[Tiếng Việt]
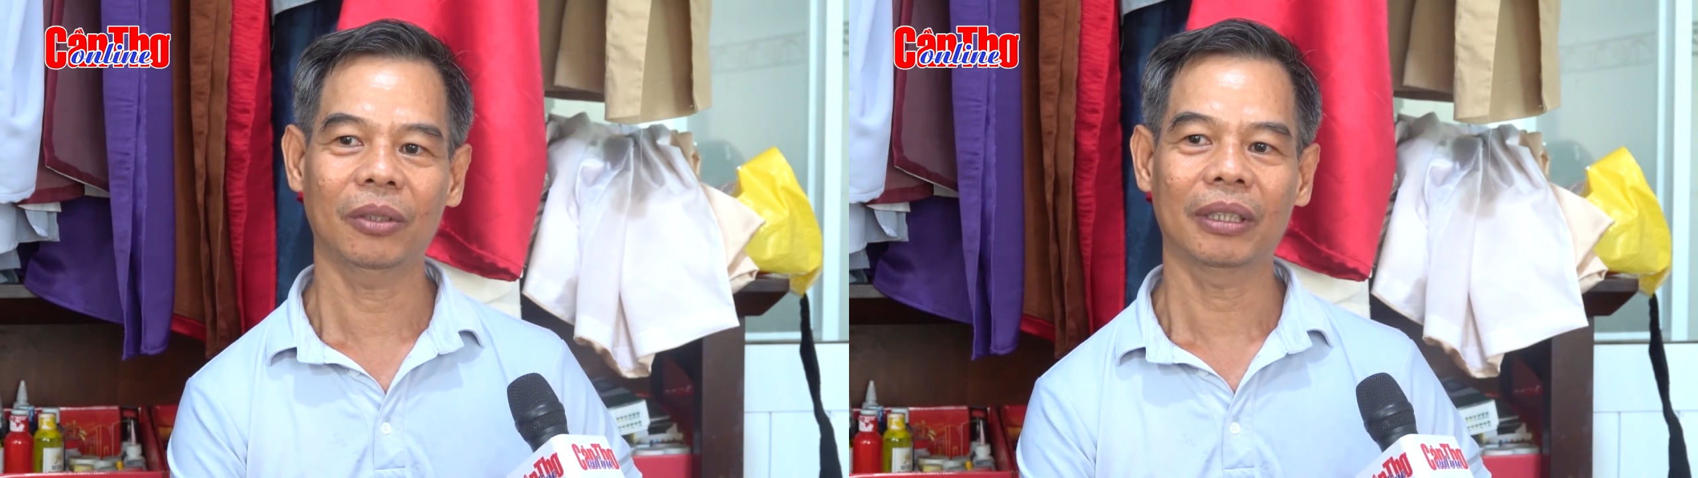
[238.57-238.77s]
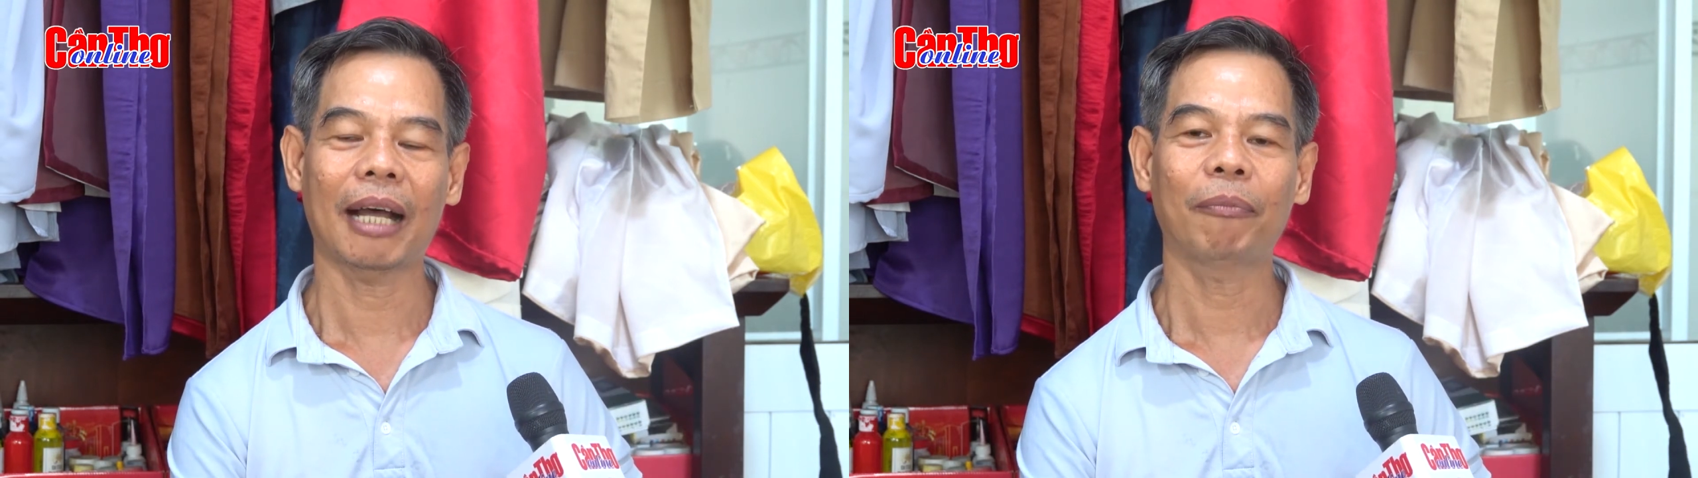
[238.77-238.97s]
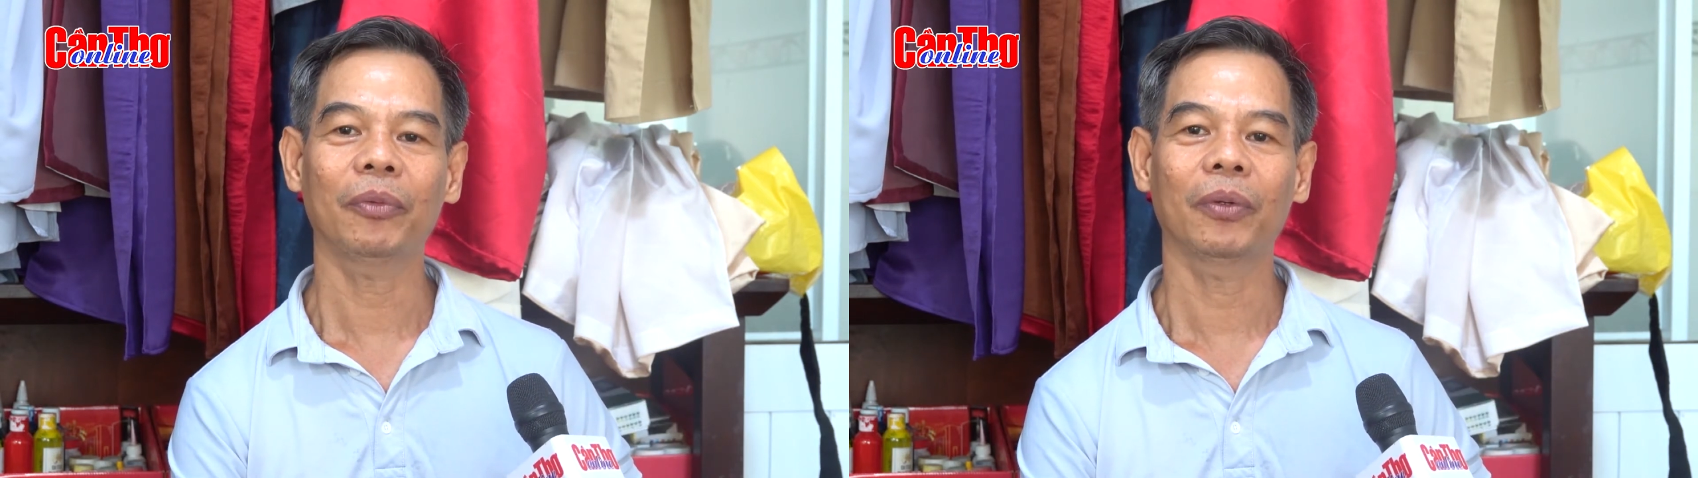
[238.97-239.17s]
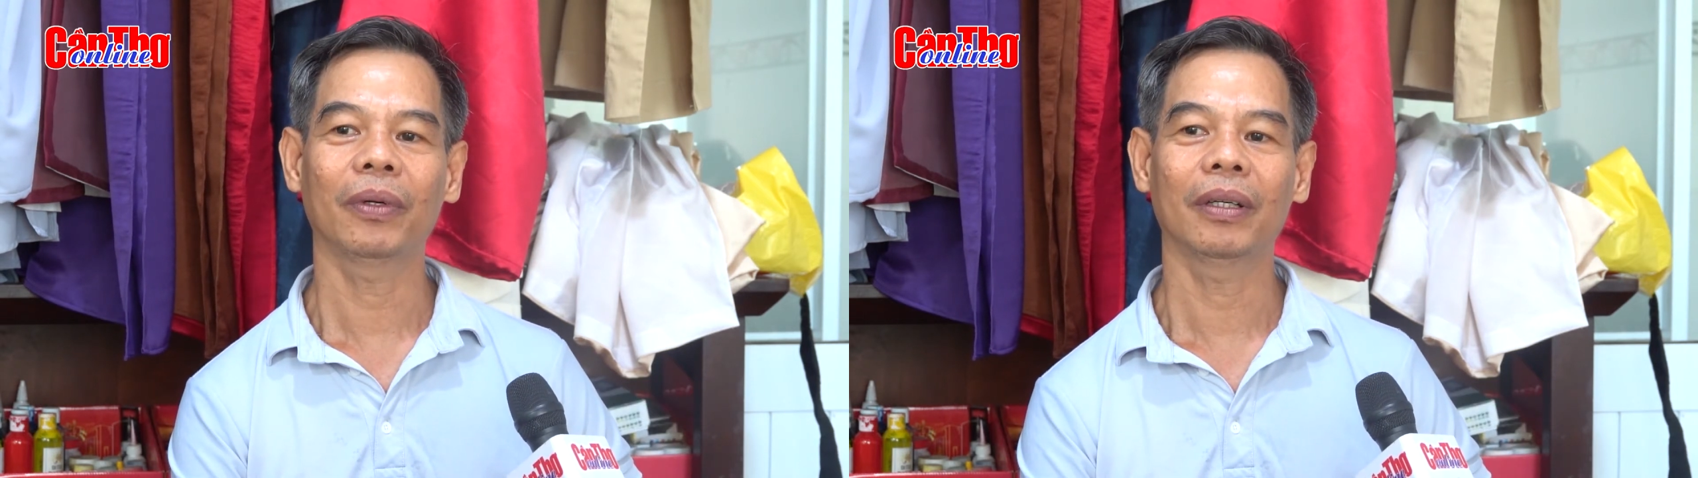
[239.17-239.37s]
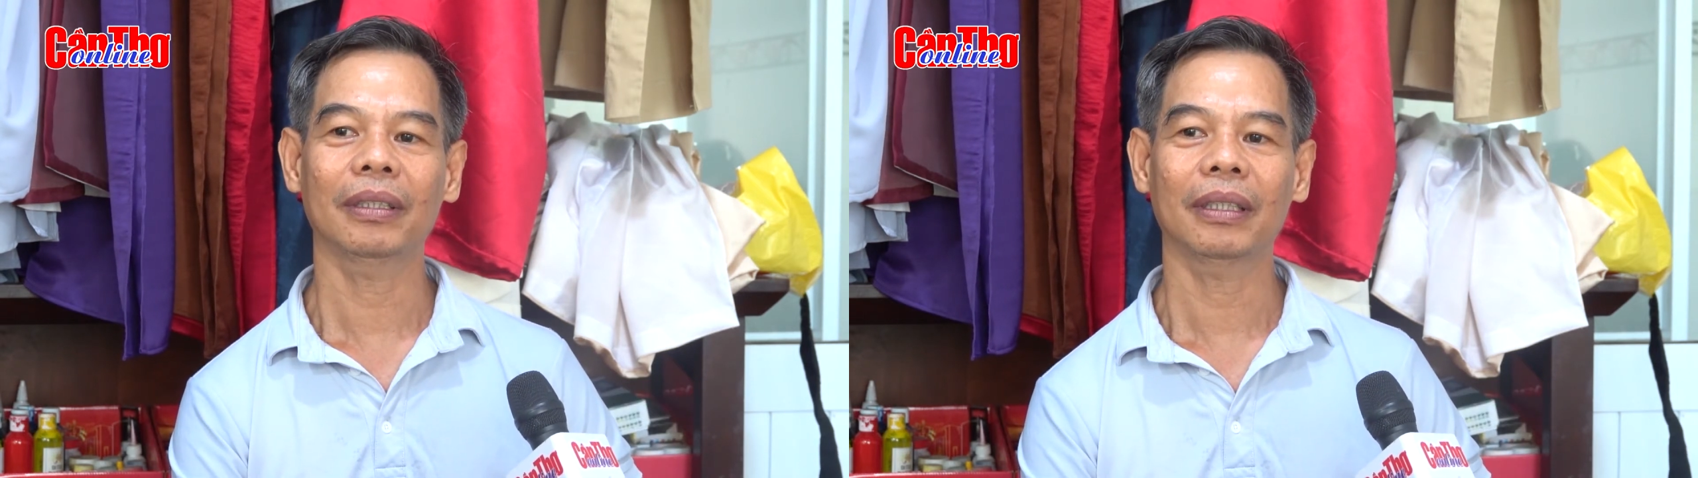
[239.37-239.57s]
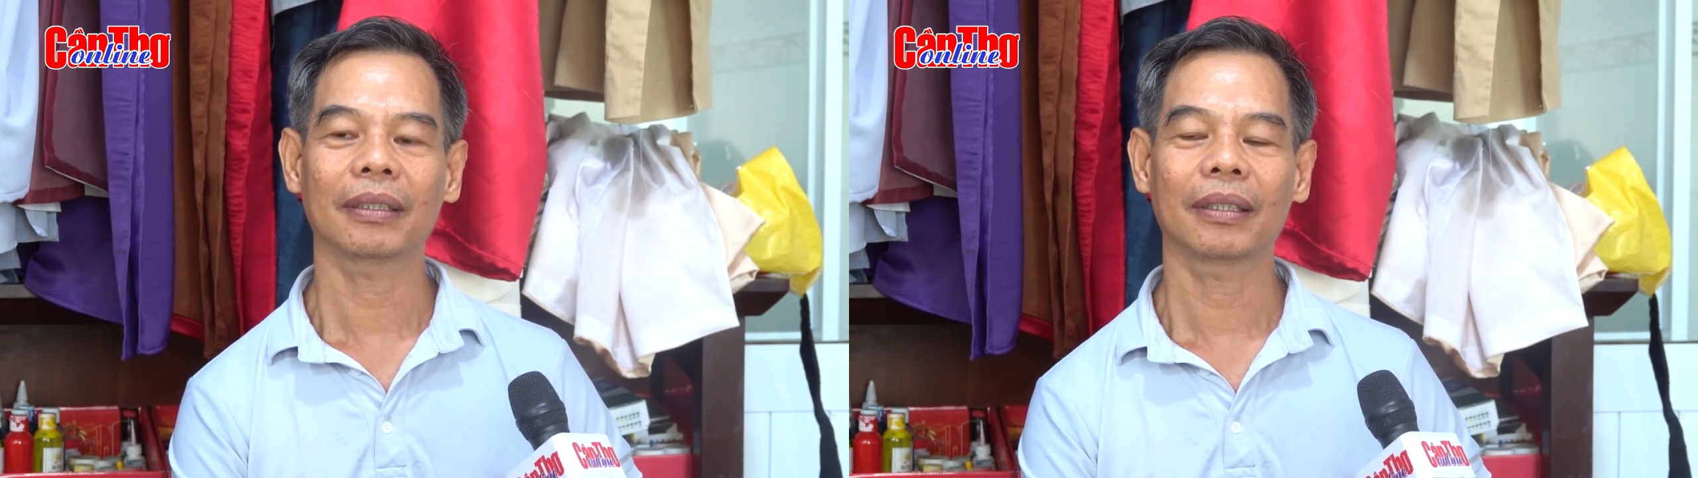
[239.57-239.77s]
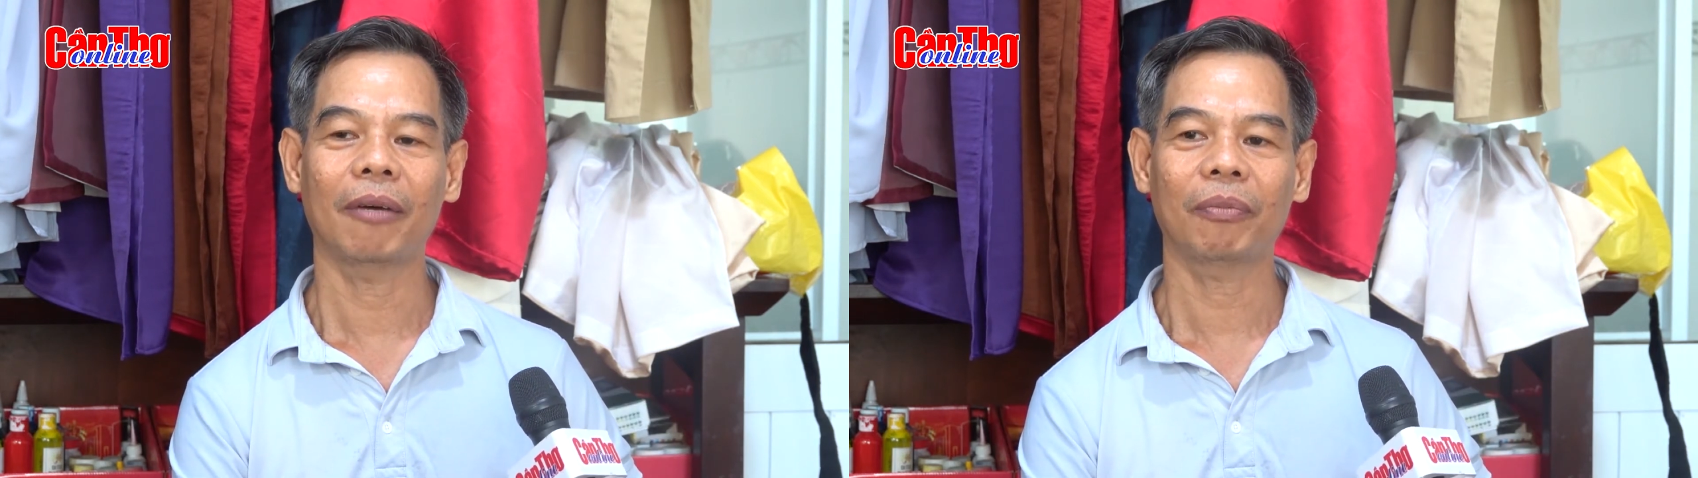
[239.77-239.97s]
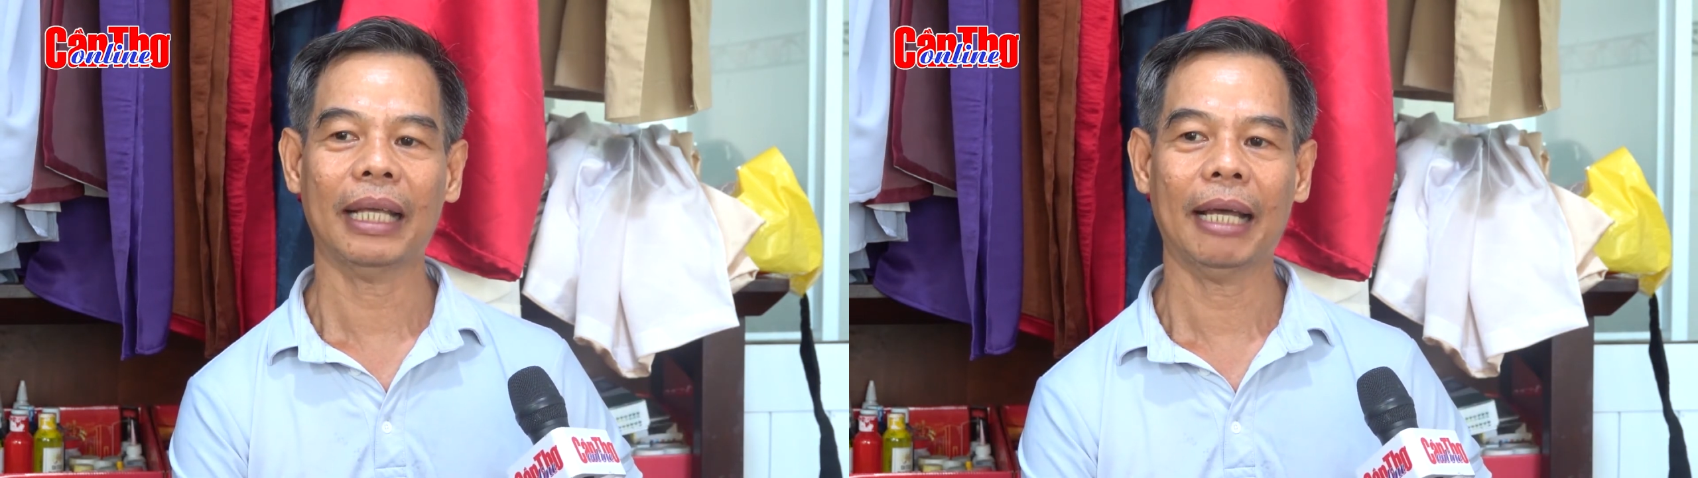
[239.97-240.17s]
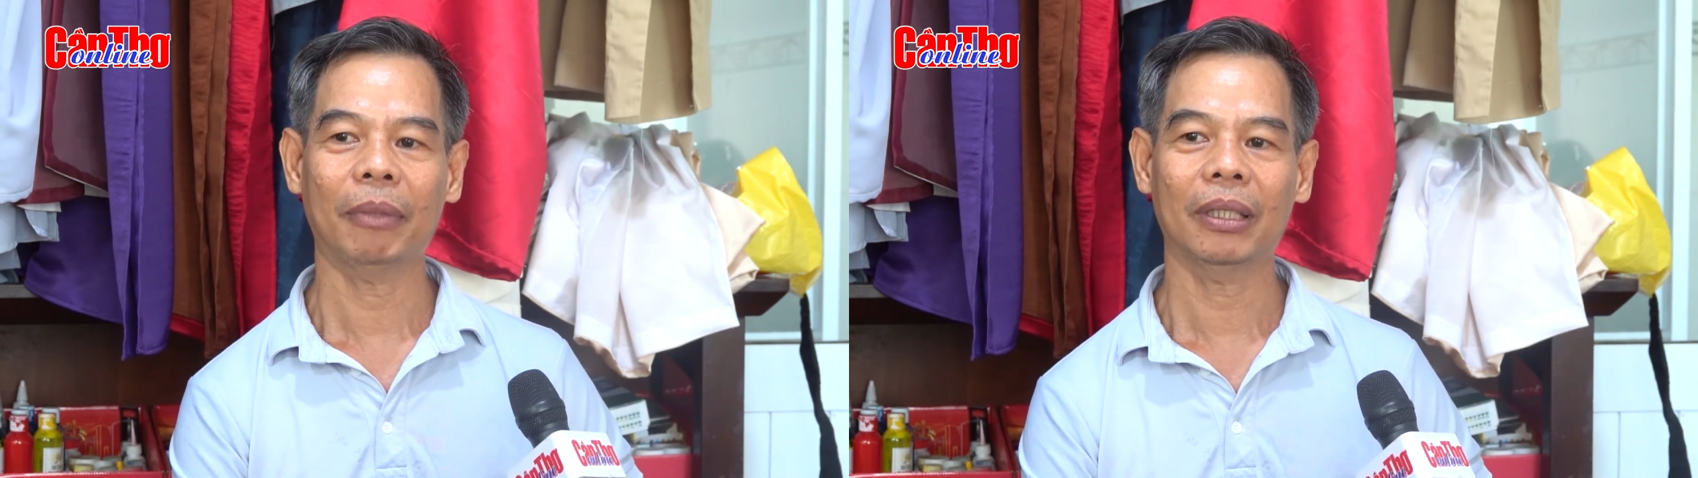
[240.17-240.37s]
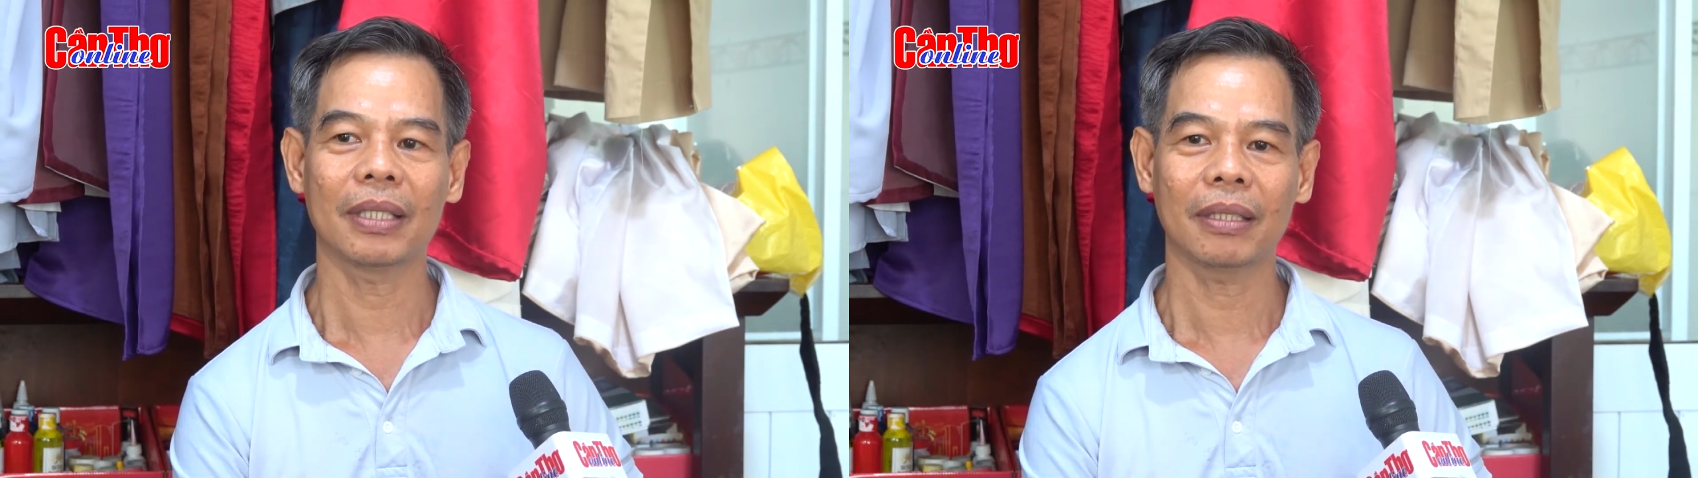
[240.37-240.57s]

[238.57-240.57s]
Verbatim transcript: truyền thống của ông cha mình hồi